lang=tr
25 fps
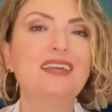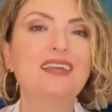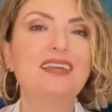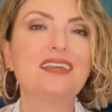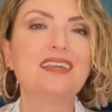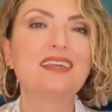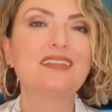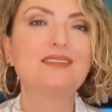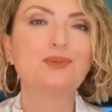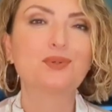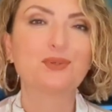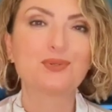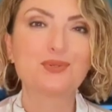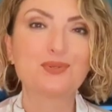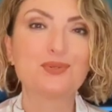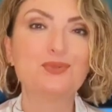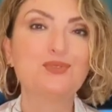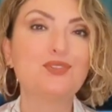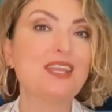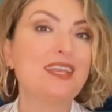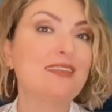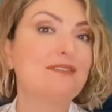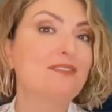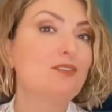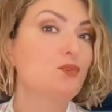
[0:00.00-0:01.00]
9.
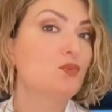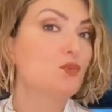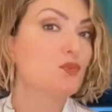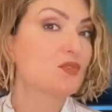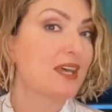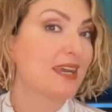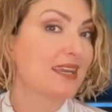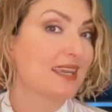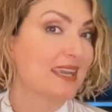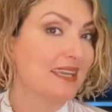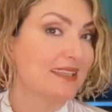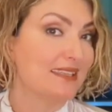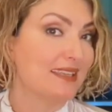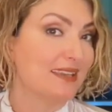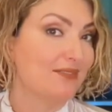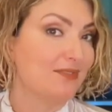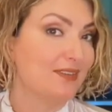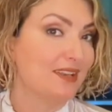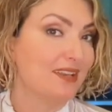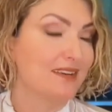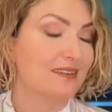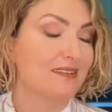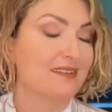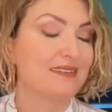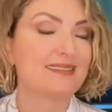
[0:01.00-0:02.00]
E, evde uzak
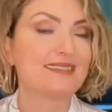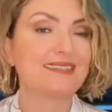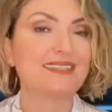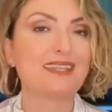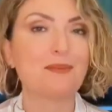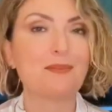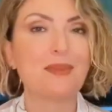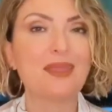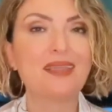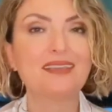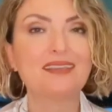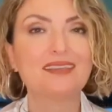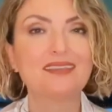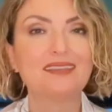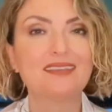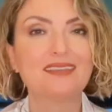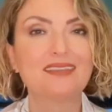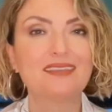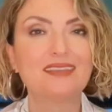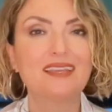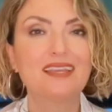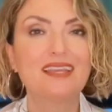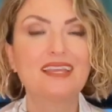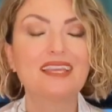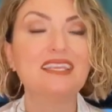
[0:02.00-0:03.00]
hedefleriniz demek.
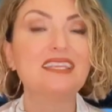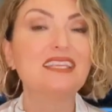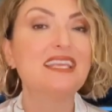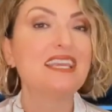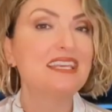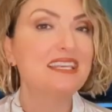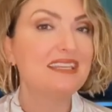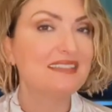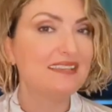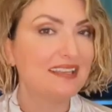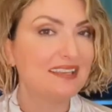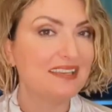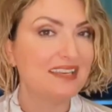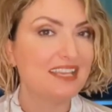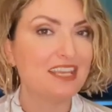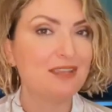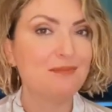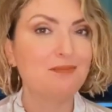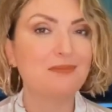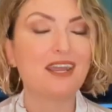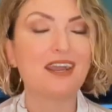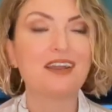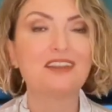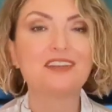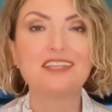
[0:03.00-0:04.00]
Yeni
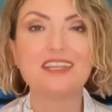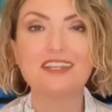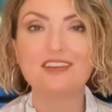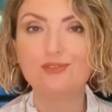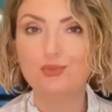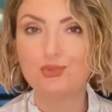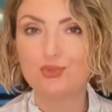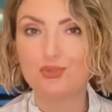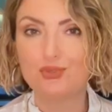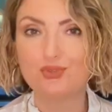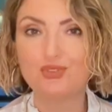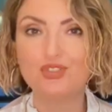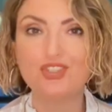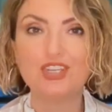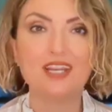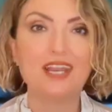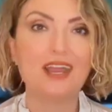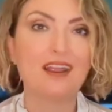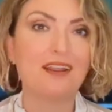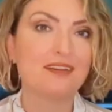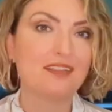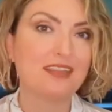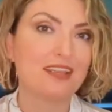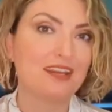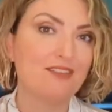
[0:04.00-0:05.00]
deneyimler, yeni
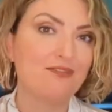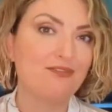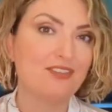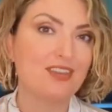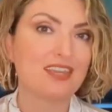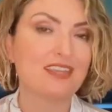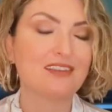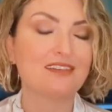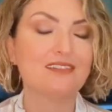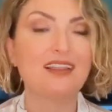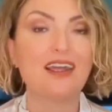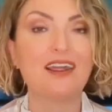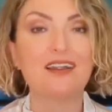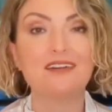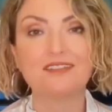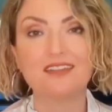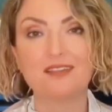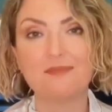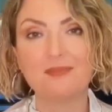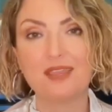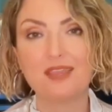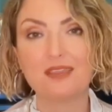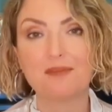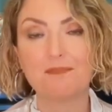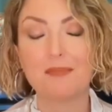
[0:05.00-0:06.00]
düşünceler, yeni fikirler
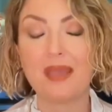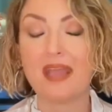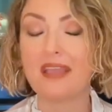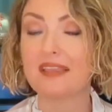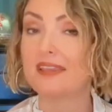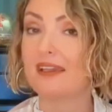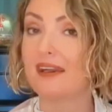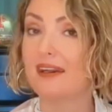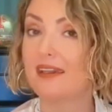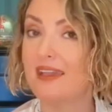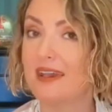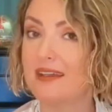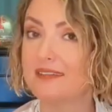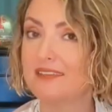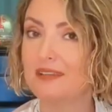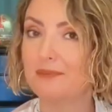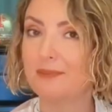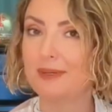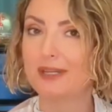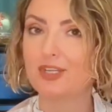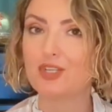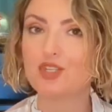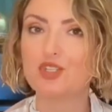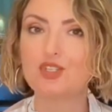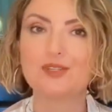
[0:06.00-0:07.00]
demek. Belki hayata
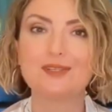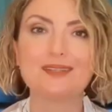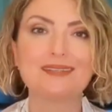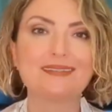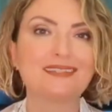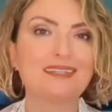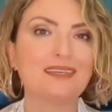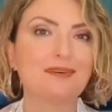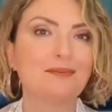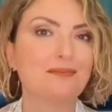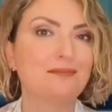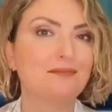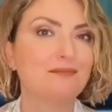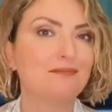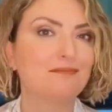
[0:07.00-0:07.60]
bakışınızda,